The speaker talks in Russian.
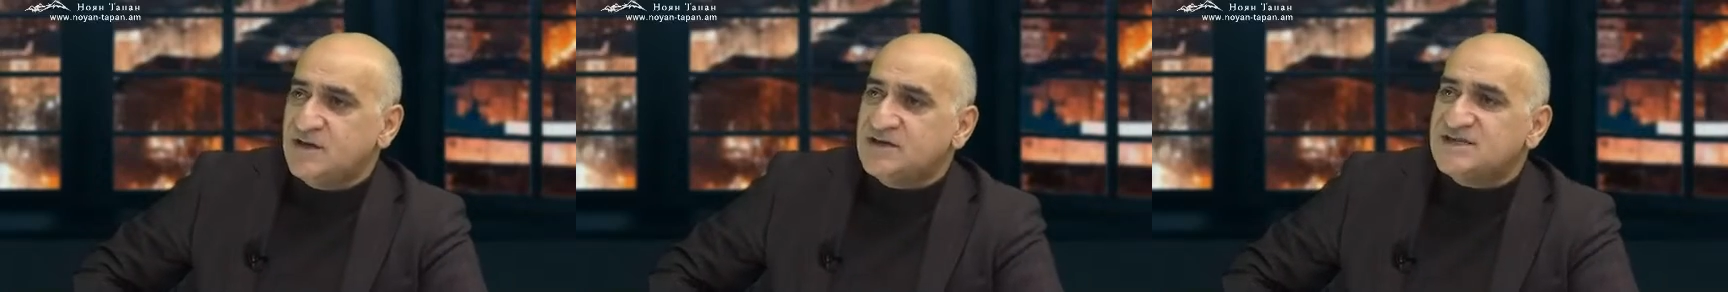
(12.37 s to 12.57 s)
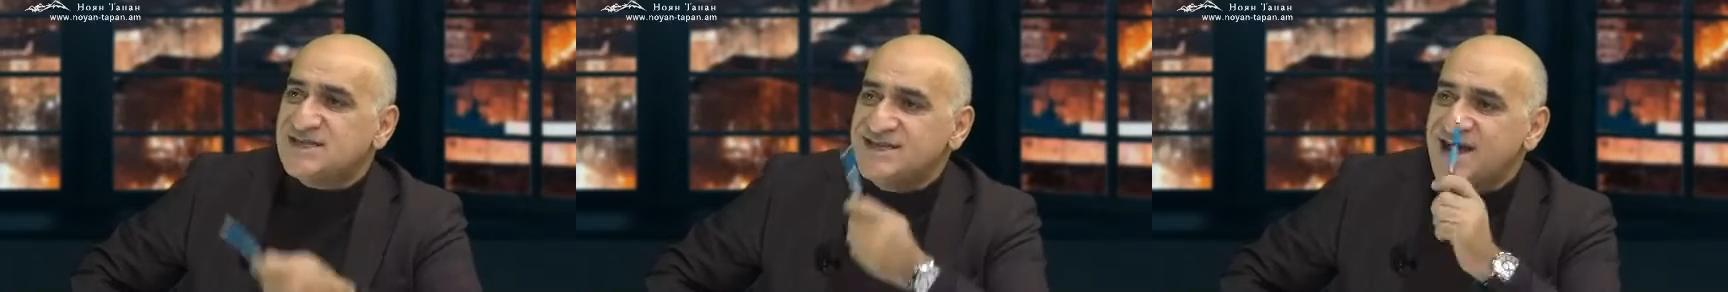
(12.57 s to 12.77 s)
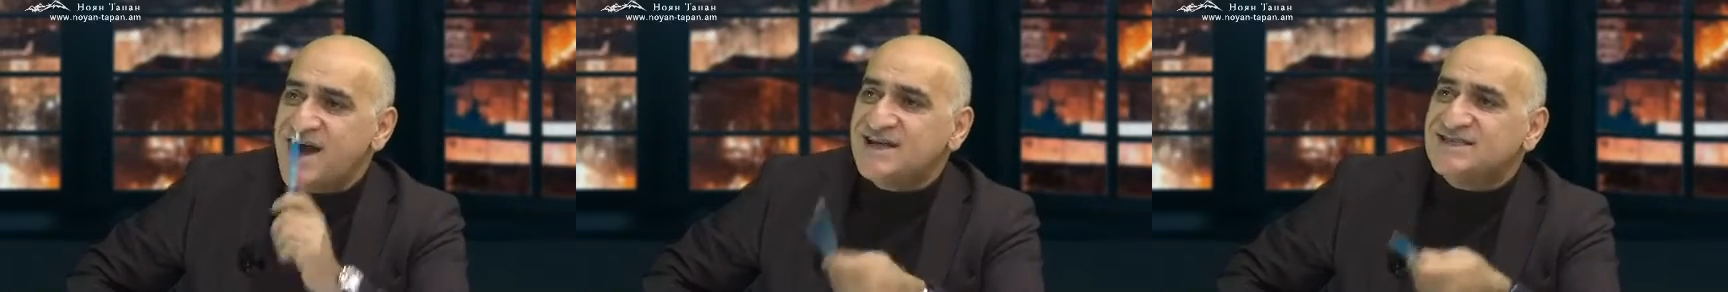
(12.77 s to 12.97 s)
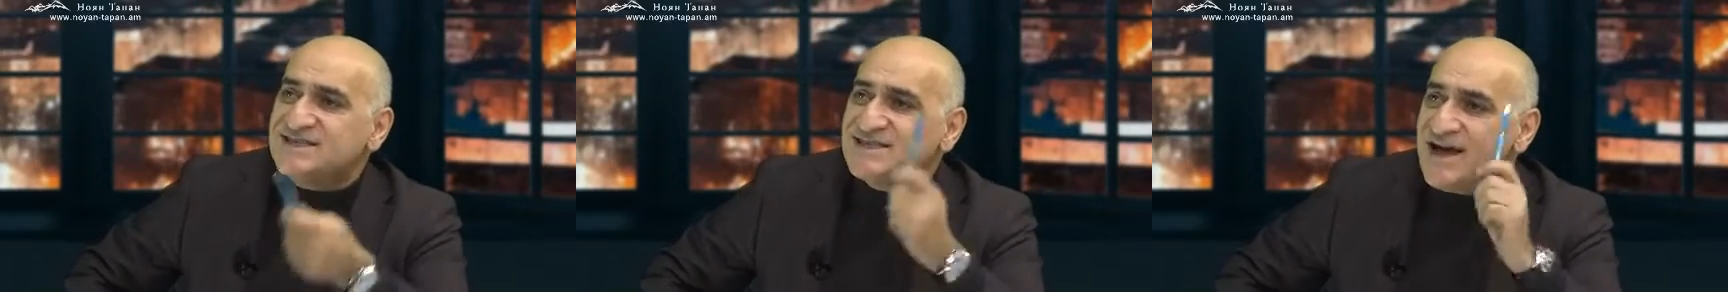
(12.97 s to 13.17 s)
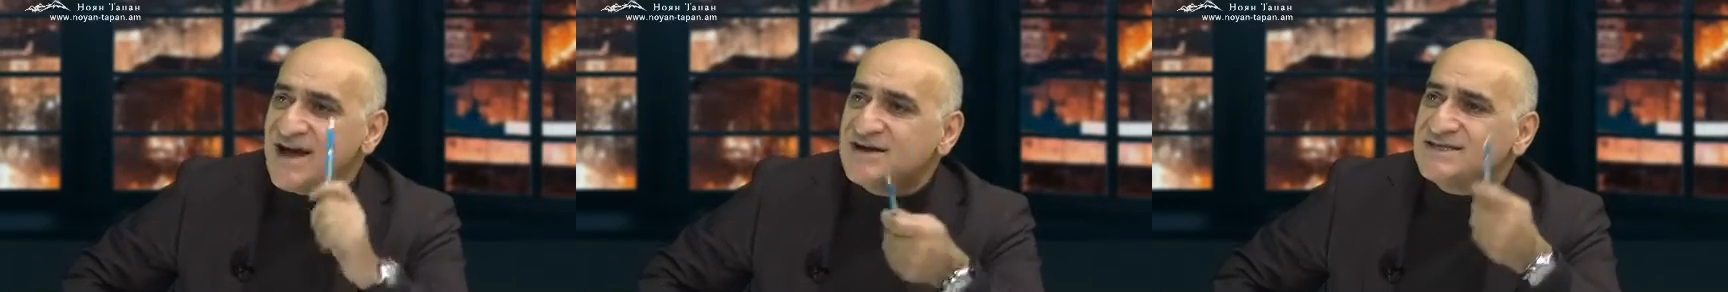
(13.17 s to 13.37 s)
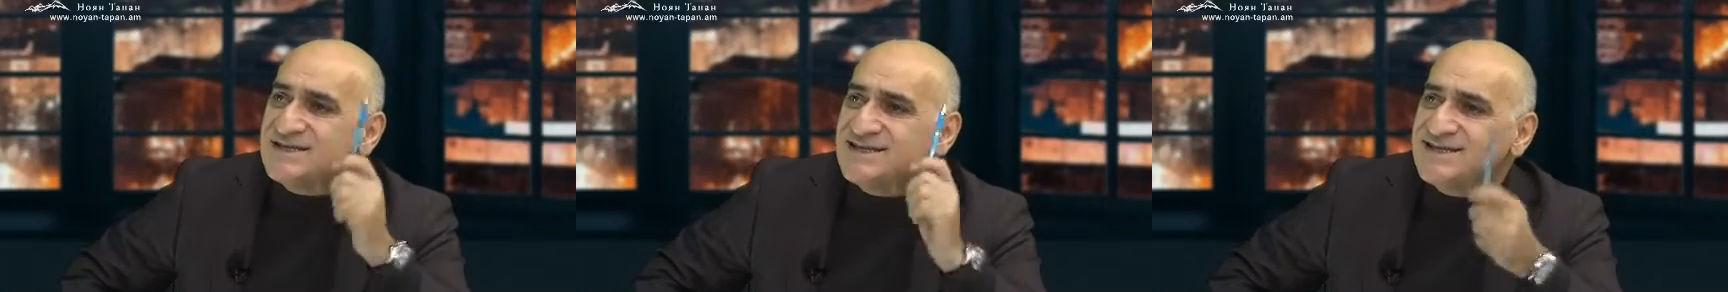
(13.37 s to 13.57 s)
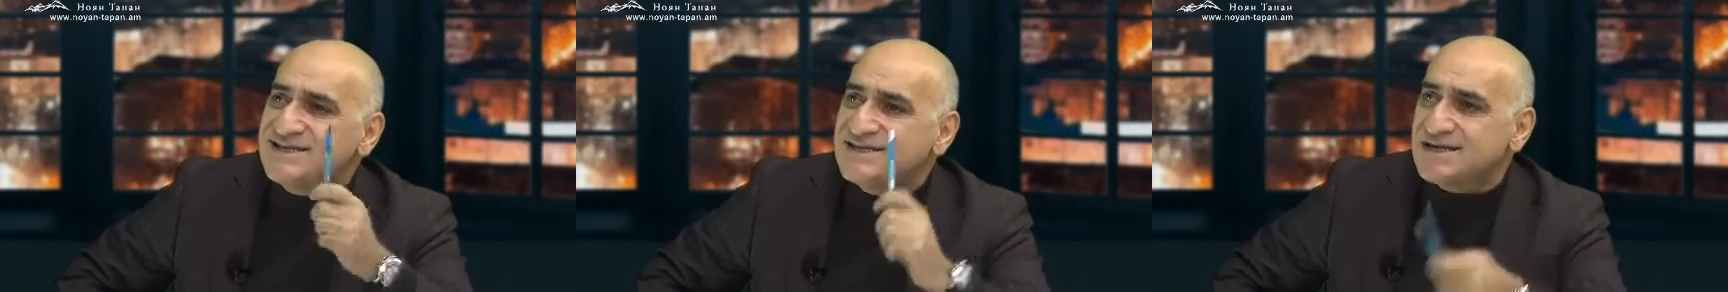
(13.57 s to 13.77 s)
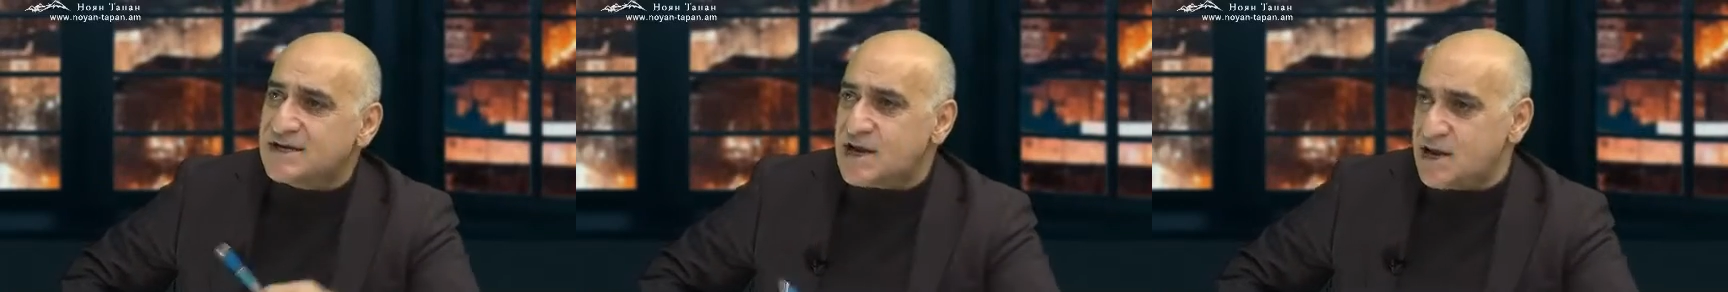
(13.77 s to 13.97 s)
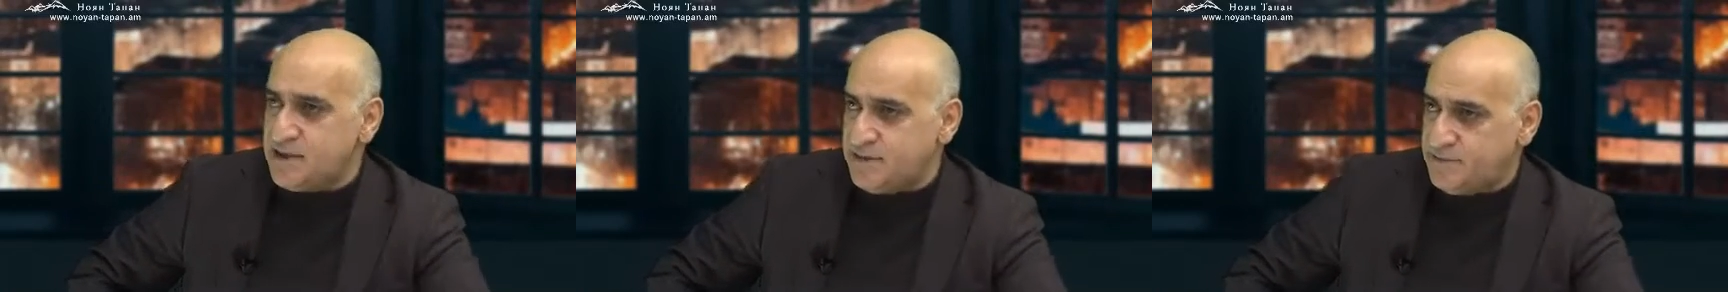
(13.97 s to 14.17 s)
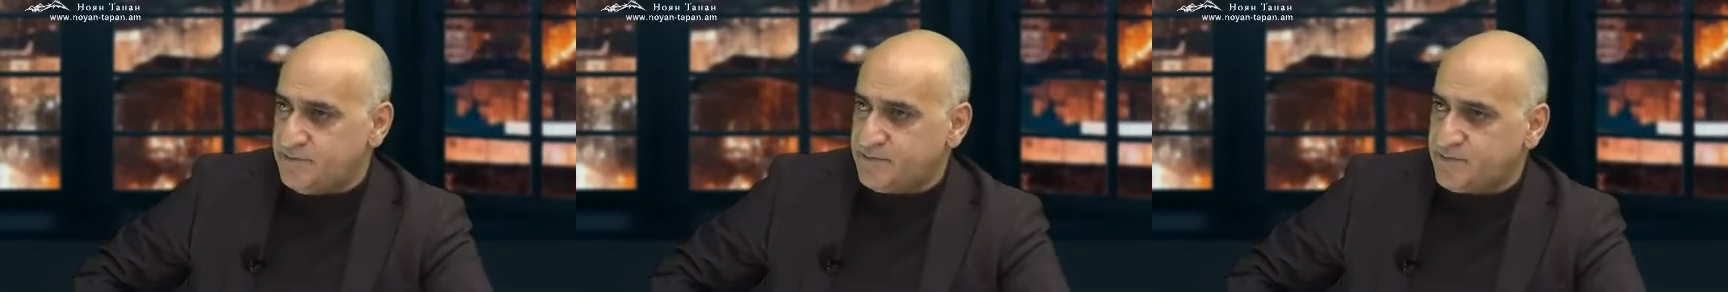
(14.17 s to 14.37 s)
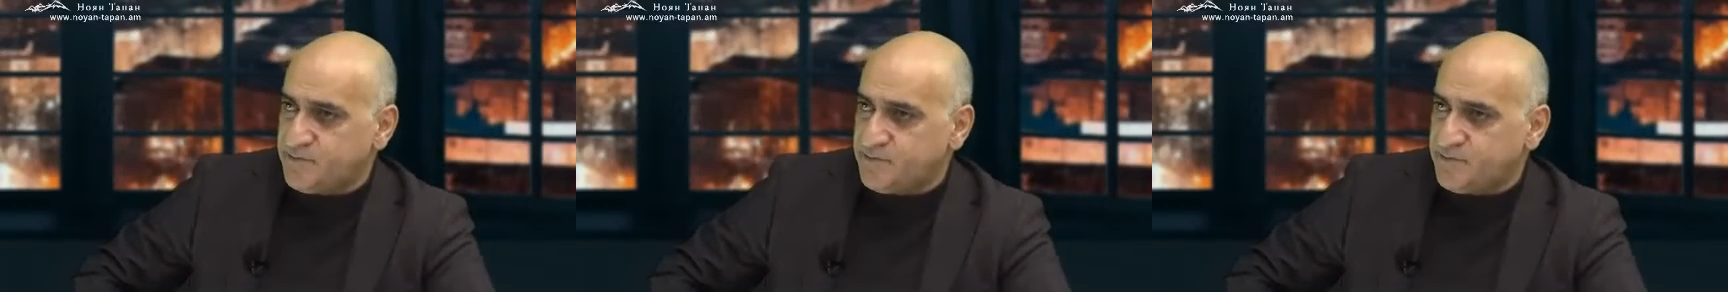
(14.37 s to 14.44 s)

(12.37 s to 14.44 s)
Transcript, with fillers: снять санкции с Ирана.